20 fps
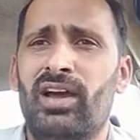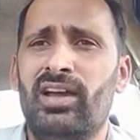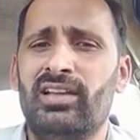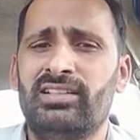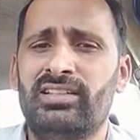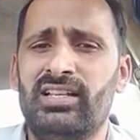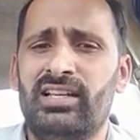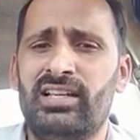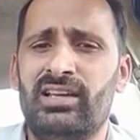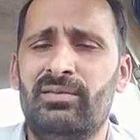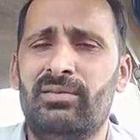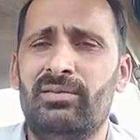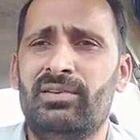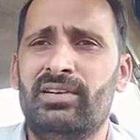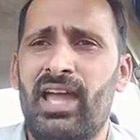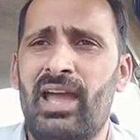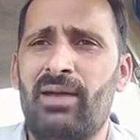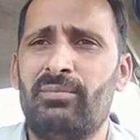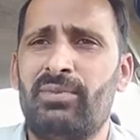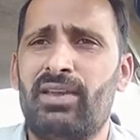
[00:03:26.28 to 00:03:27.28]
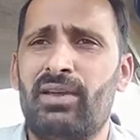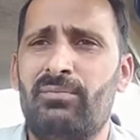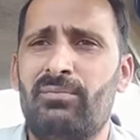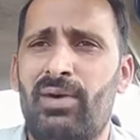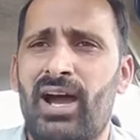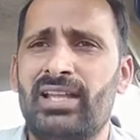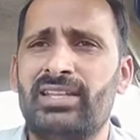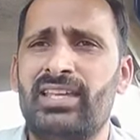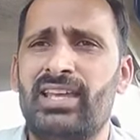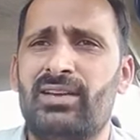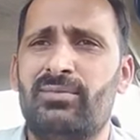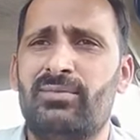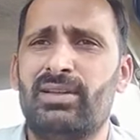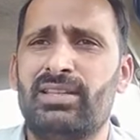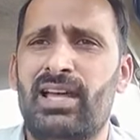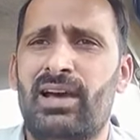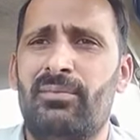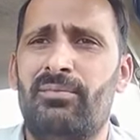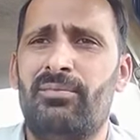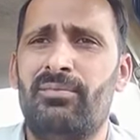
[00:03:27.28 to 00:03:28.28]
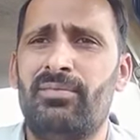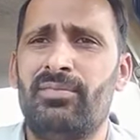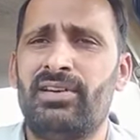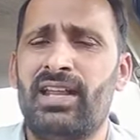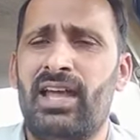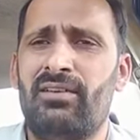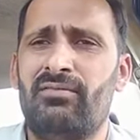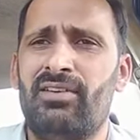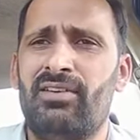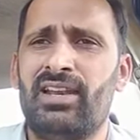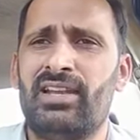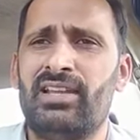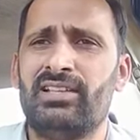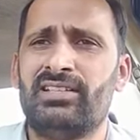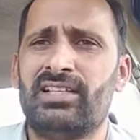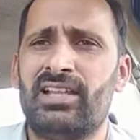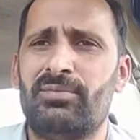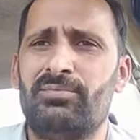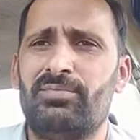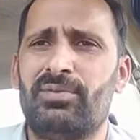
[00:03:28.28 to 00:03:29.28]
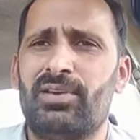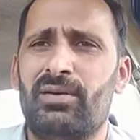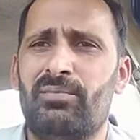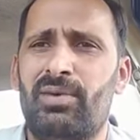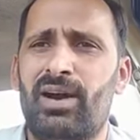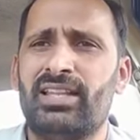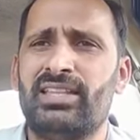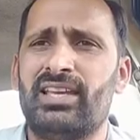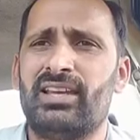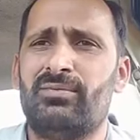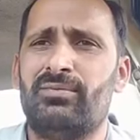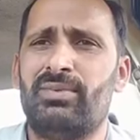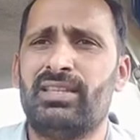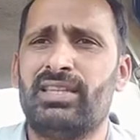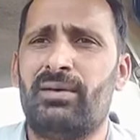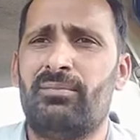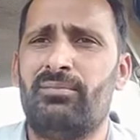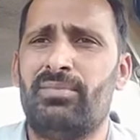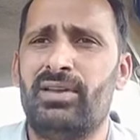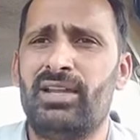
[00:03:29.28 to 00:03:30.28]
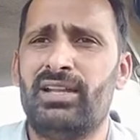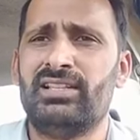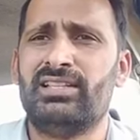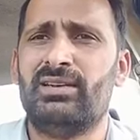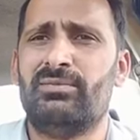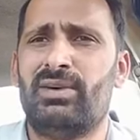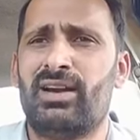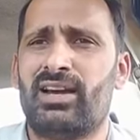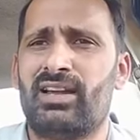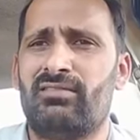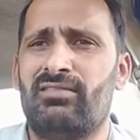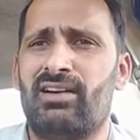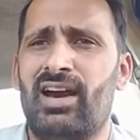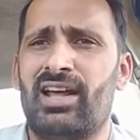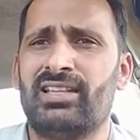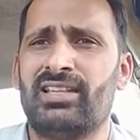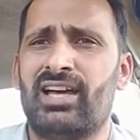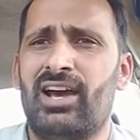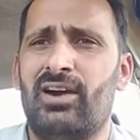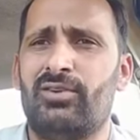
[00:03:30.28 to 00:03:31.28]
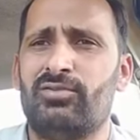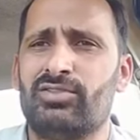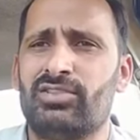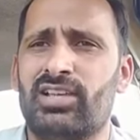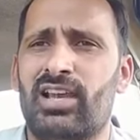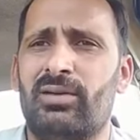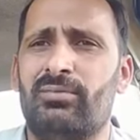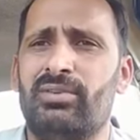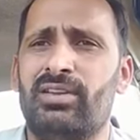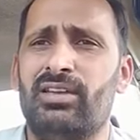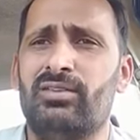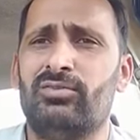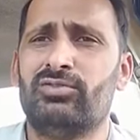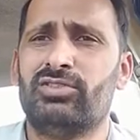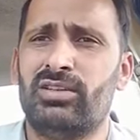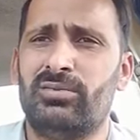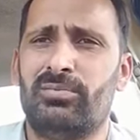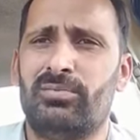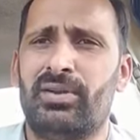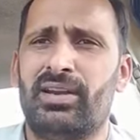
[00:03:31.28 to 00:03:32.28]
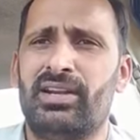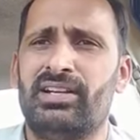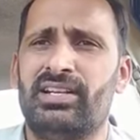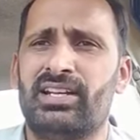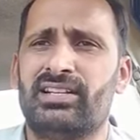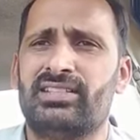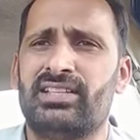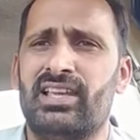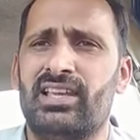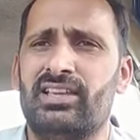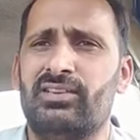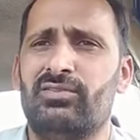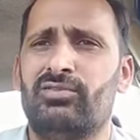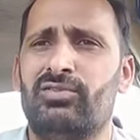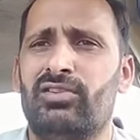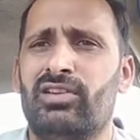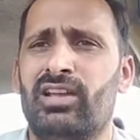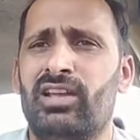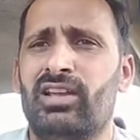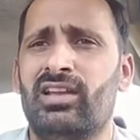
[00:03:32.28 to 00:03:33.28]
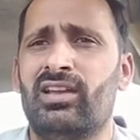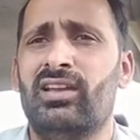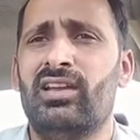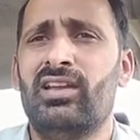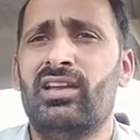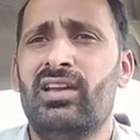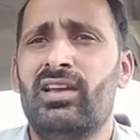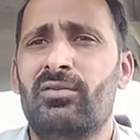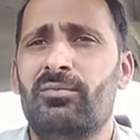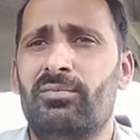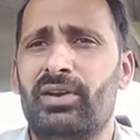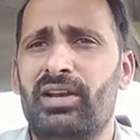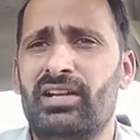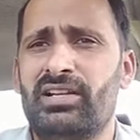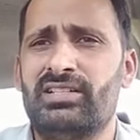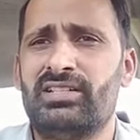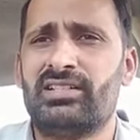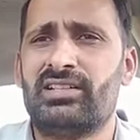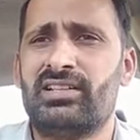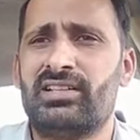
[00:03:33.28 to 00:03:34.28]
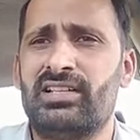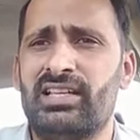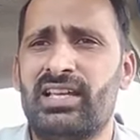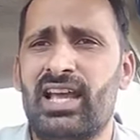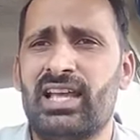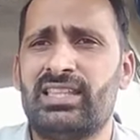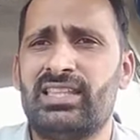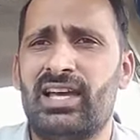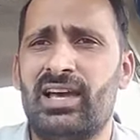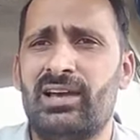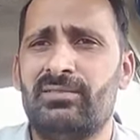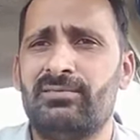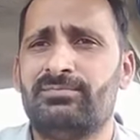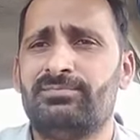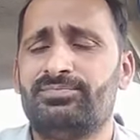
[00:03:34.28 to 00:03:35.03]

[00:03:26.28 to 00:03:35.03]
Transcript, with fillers: ये डैम के बाद एक बंदा डैम वाली स्लिप के बाद एक बंदा बिल जमा करवा रहा था उसका भी उसी प्रिंटर से ही उन्होंने प्रिंट किया था